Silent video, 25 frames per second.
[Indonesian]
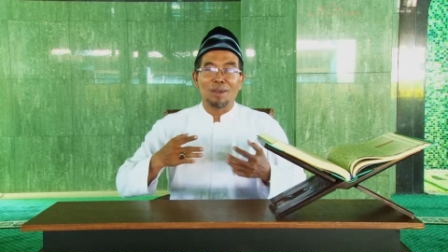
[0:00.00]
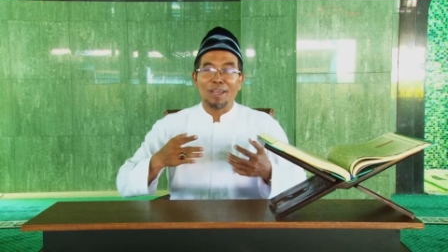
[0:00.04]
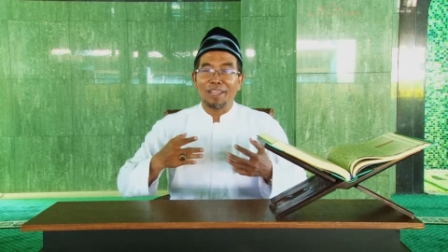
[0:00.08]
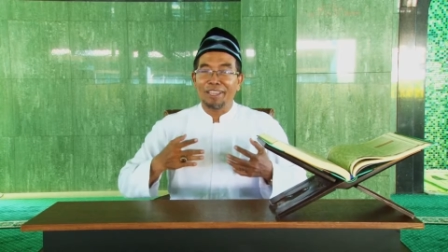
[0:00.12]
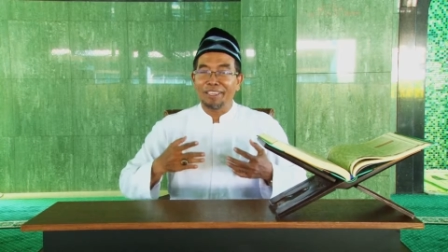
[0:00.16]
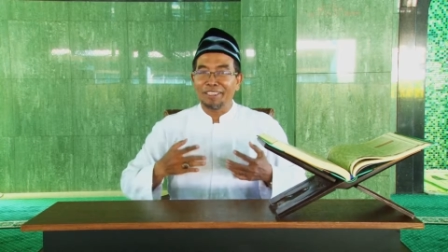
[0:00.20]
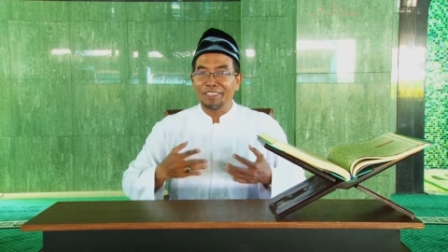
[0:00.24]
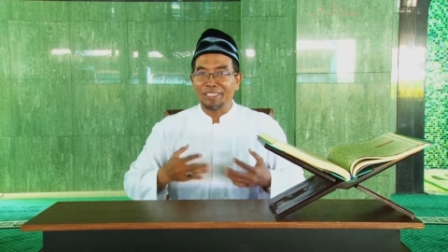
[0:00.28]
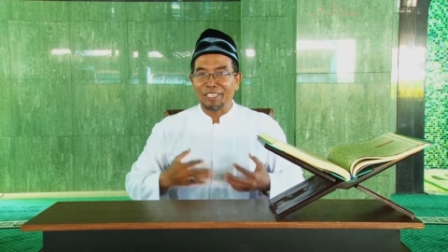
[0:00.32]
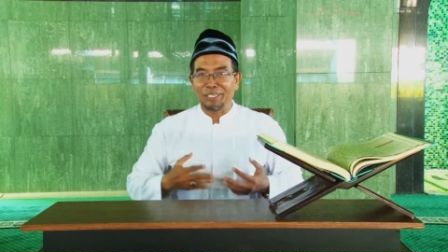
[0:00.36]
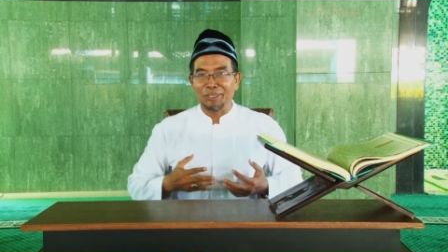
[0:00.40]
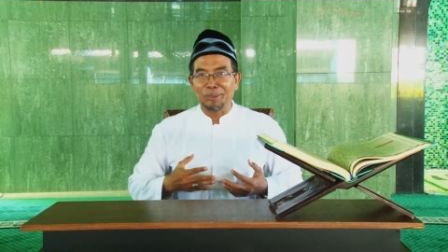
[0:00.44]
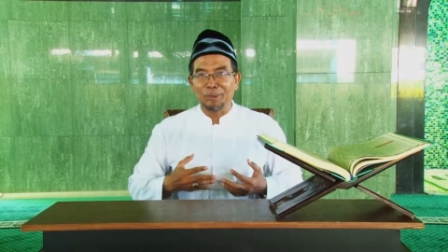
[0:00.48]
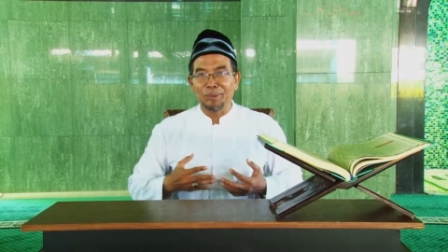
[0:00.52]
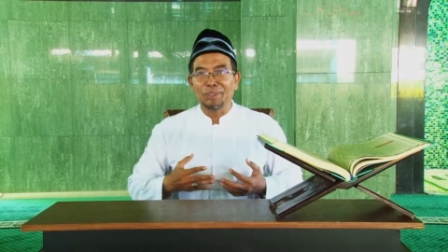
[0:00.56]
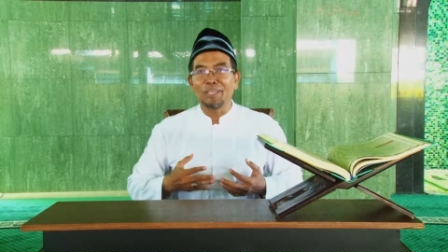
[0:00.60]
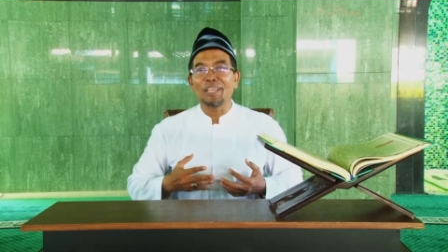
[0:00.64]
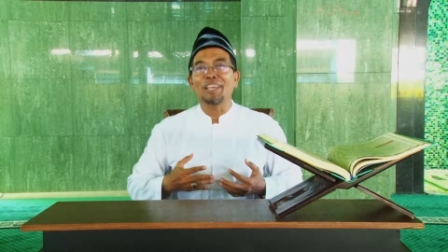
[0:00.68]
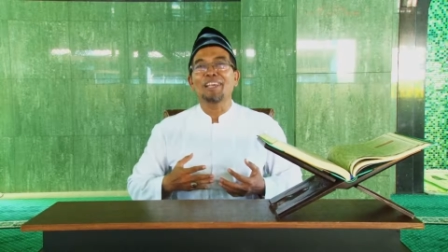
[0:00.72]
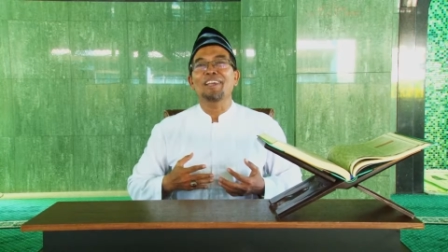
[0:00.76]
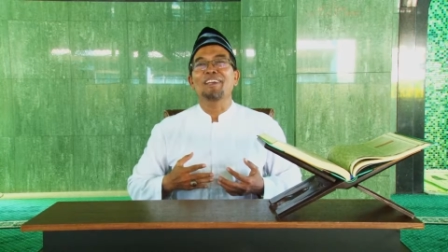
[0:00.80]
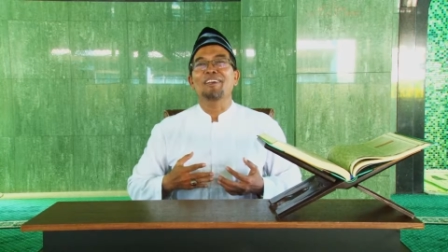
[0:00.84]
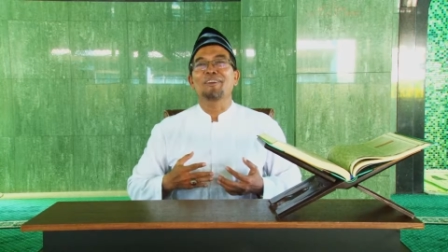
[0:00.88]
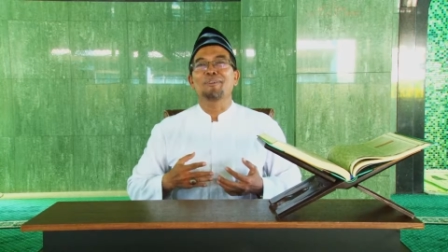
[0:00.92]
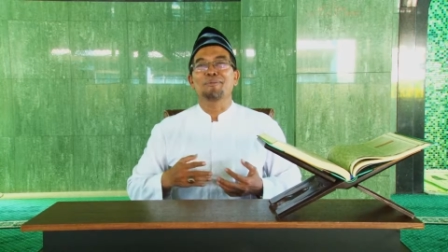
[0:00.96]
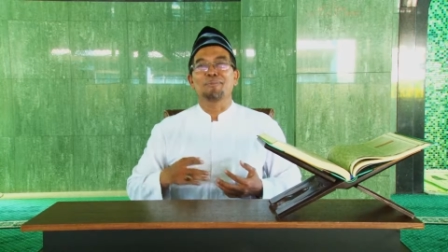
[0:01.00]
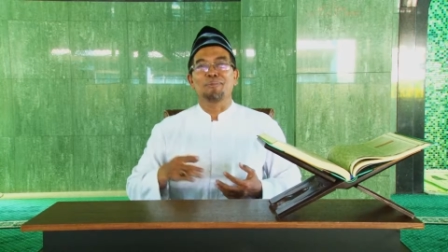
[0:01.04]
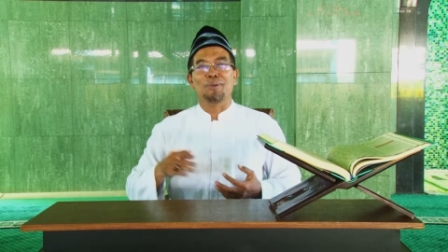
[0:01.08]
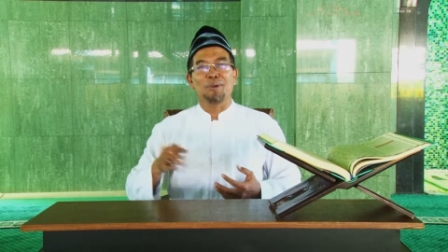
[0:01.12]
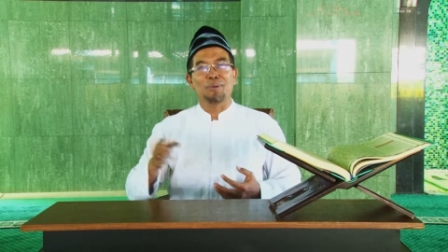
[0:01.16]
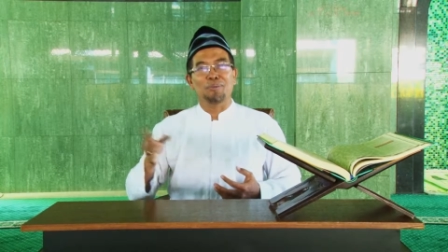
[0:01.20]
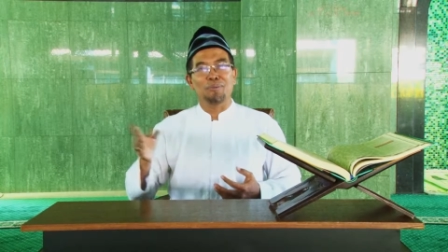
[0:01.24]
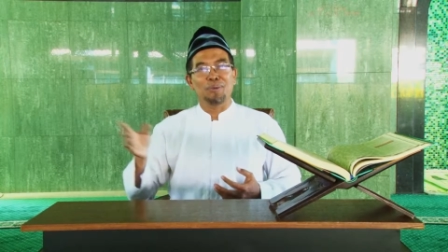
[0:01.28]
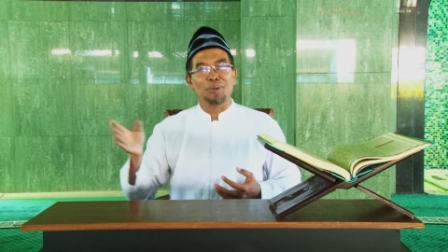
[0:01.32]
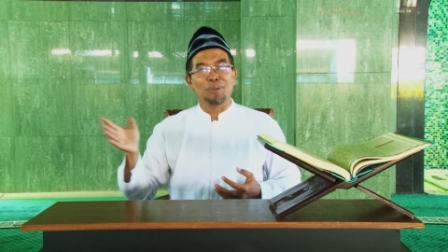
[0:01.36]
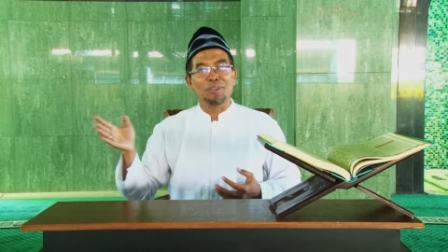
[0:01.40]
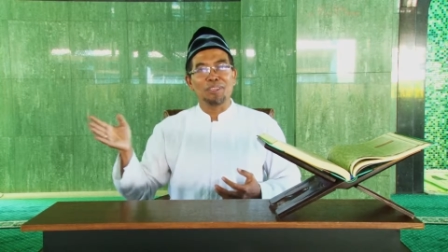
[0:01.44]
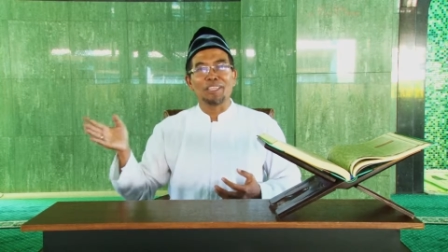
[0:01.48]
baik di dunia
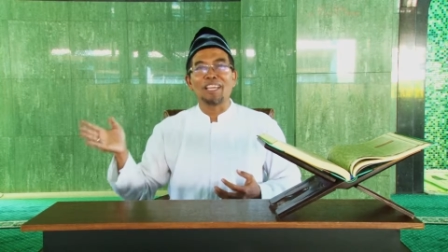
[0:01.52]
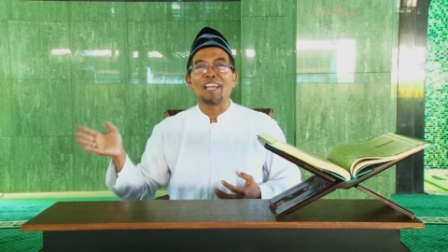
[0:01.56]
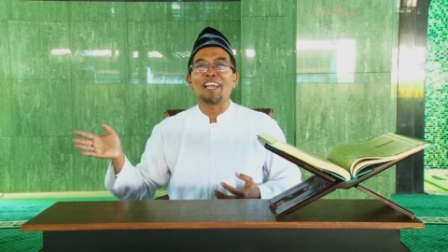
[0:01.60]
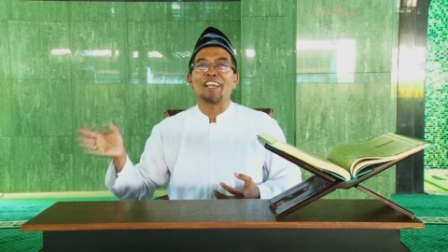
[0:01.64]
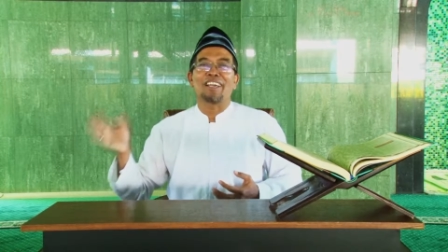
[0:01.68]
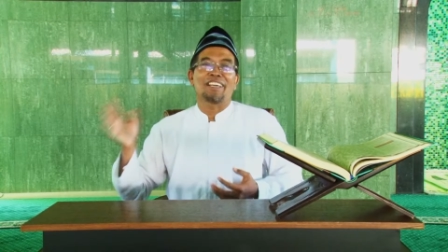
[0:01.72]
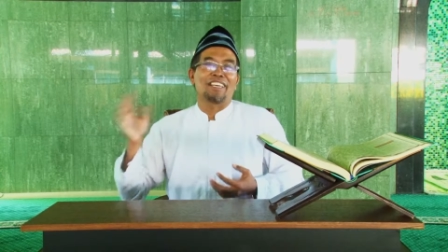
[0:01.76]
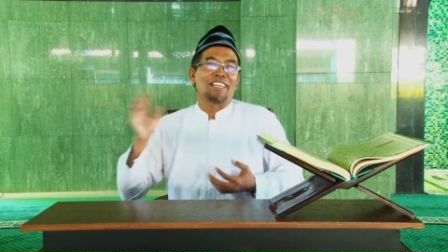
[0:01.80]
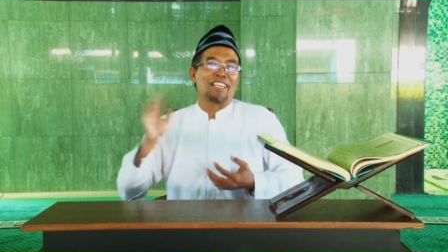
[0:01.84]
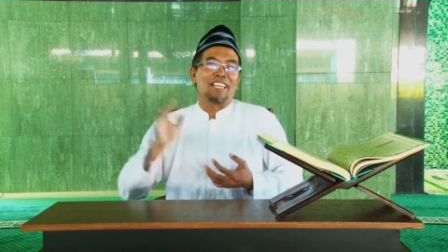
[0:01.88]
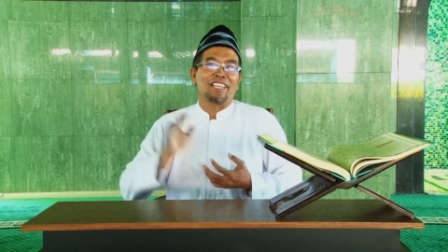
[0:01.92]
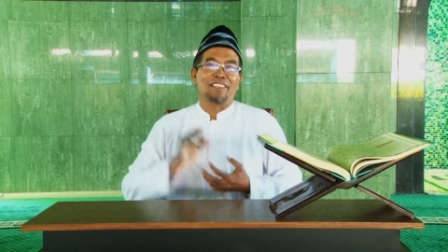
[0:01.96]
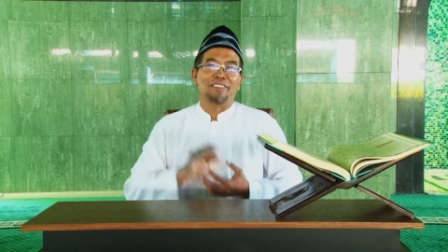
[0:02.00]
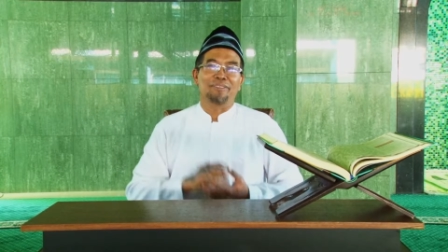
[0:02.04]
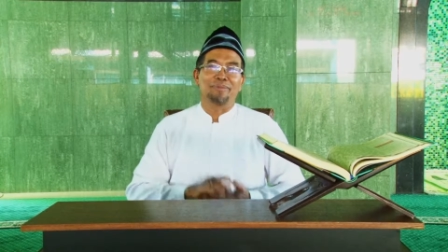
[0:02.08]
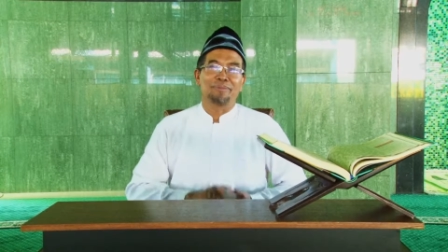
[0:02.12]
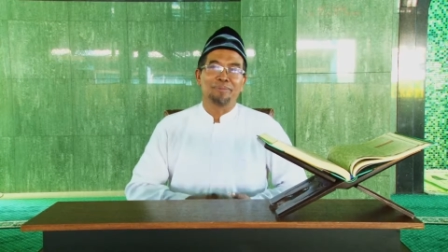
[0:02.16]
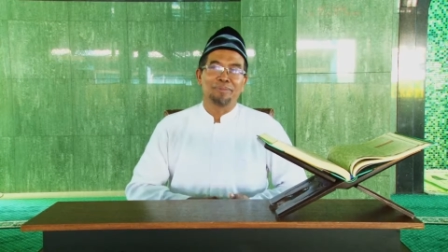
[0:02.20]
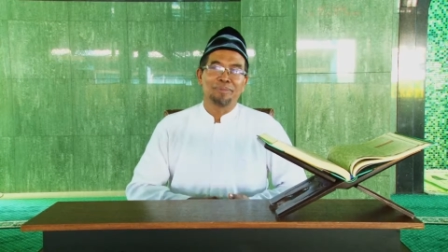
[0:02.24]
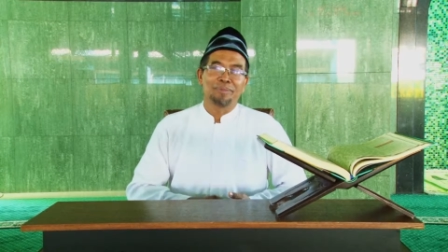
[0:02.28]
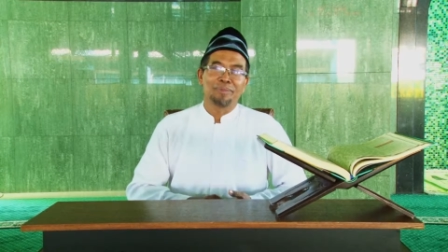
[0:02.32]
maupun di akhirat.